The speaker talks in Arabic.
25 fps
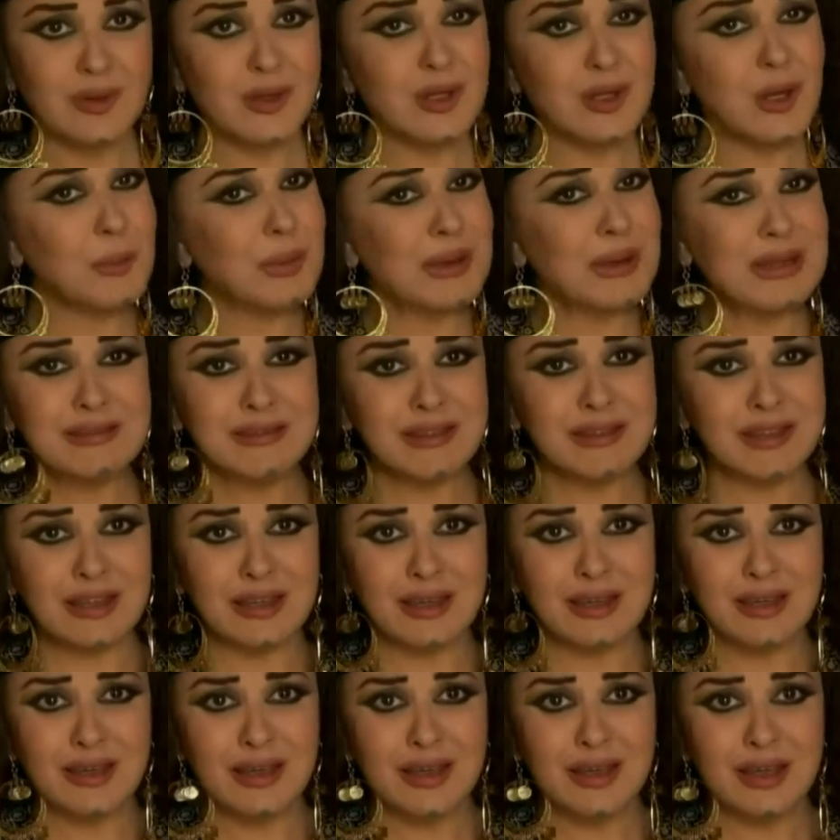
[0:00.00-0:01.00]
يا بنتي
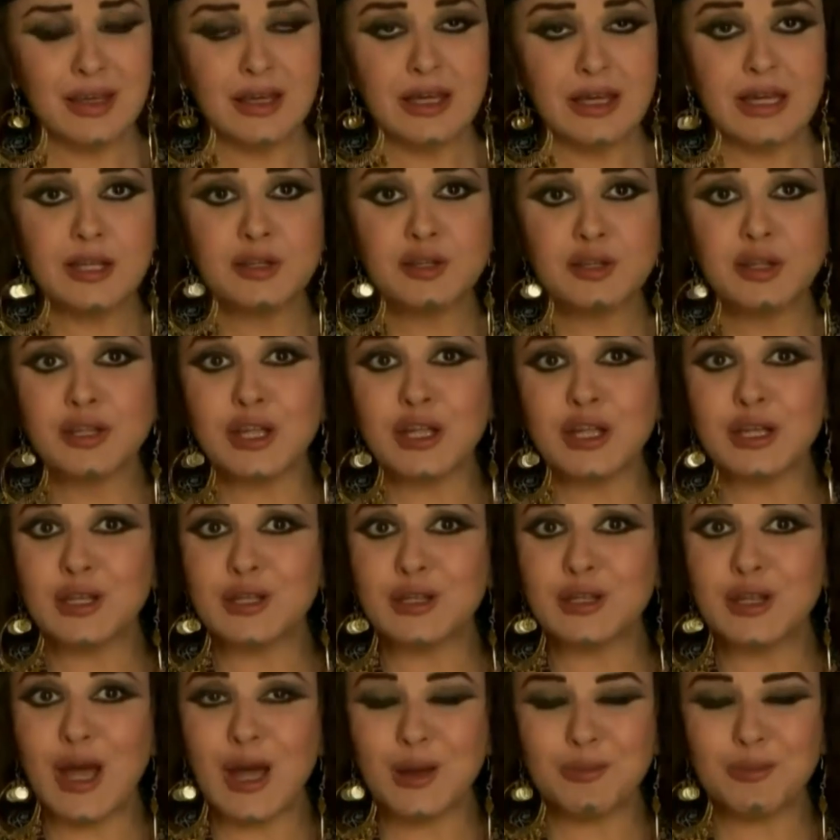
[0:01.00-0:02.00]
حتتين
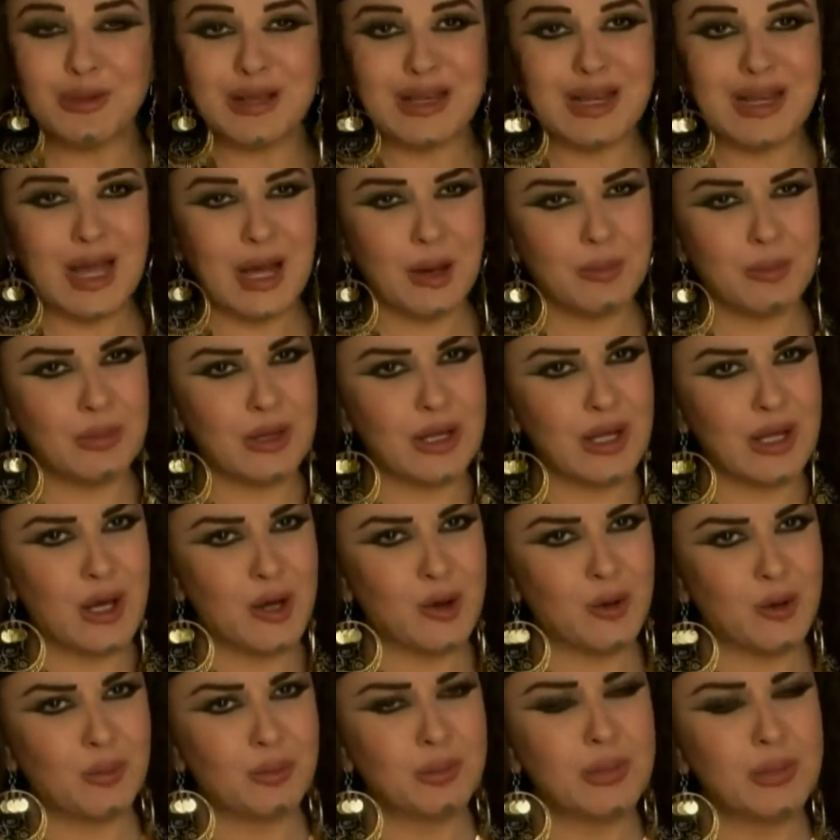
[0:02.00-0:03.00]
الذهب اللي
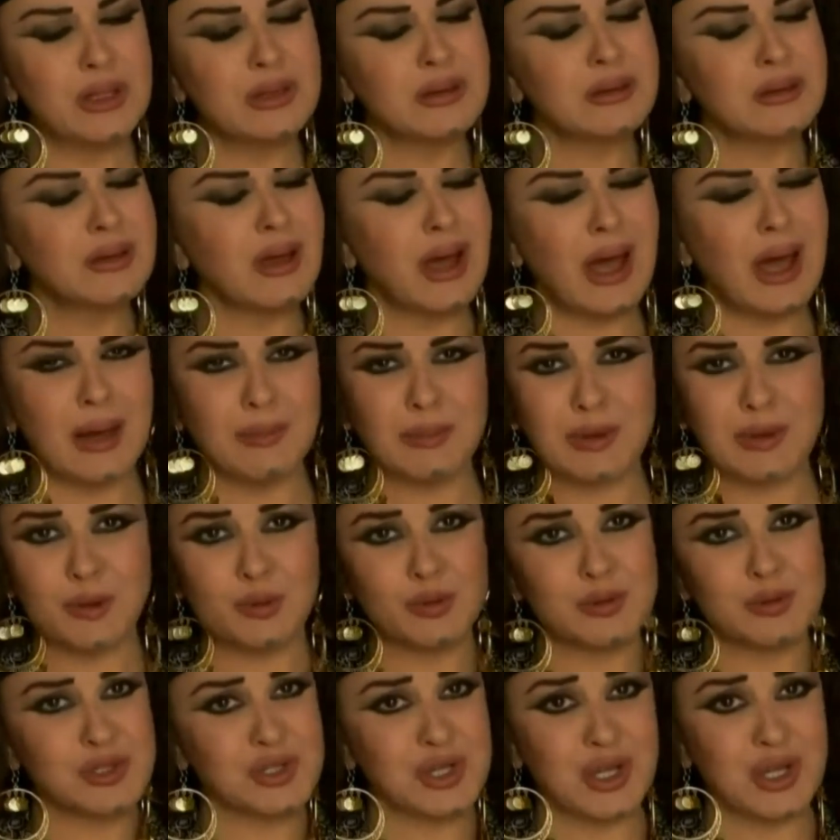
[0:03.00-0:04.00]
عاملاهم من تعبك
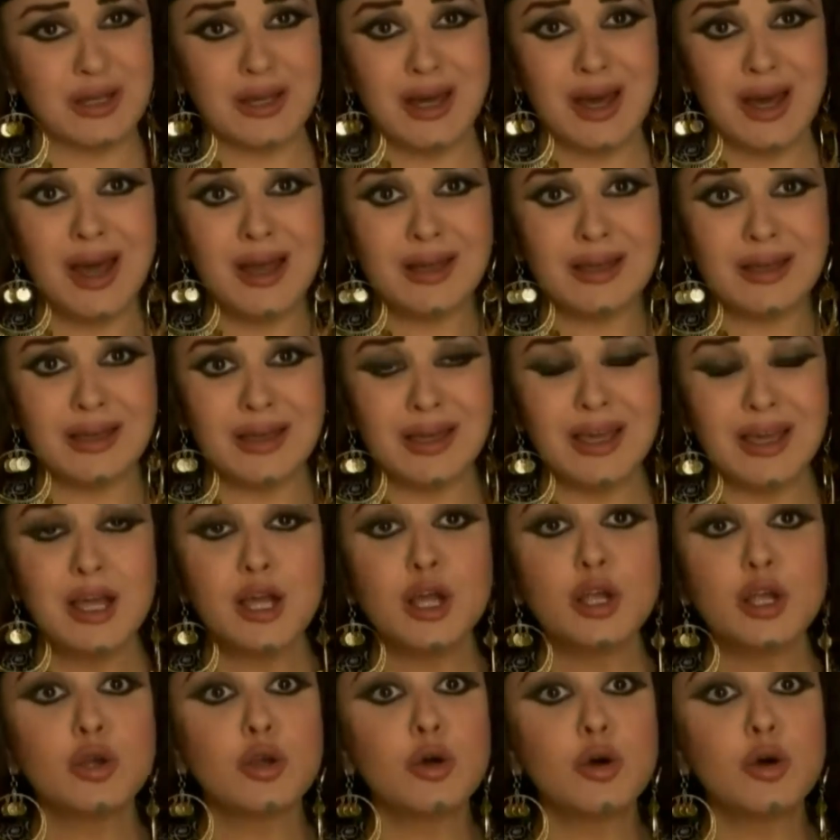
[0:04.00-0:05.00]
وشجاكي
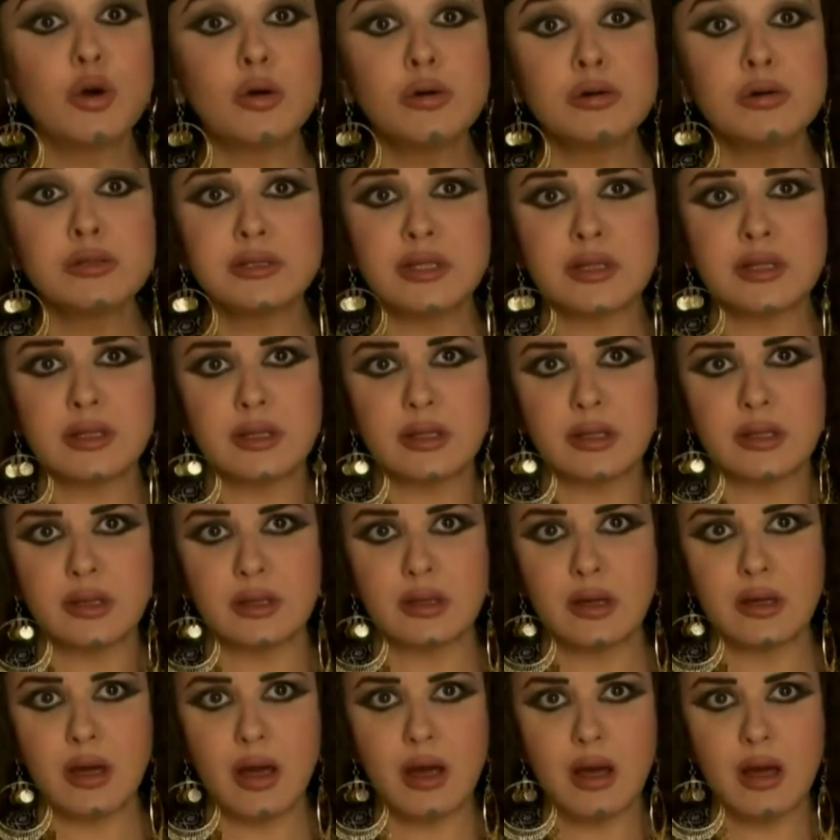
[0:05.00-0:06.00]
لعوزة
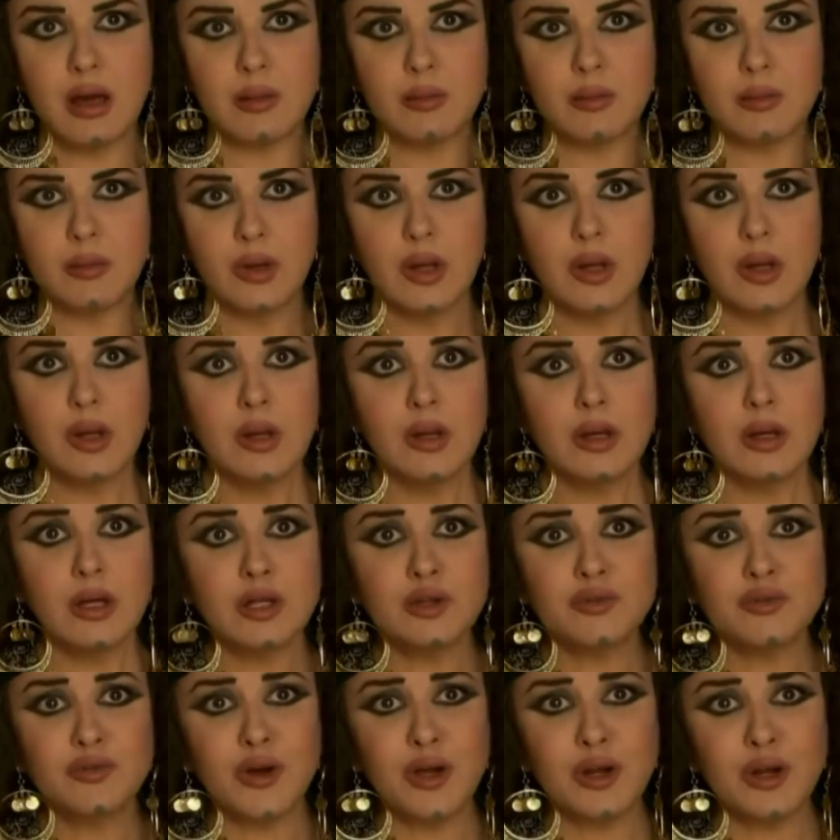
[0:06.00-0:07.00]
الايام
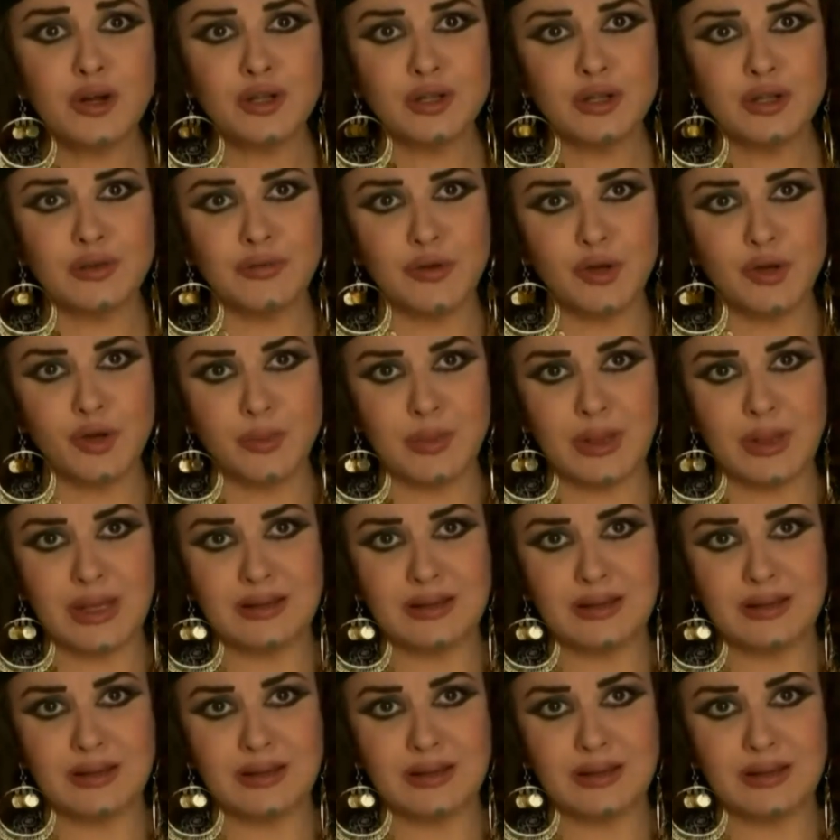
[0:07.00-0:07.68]
اتفرطي فيهم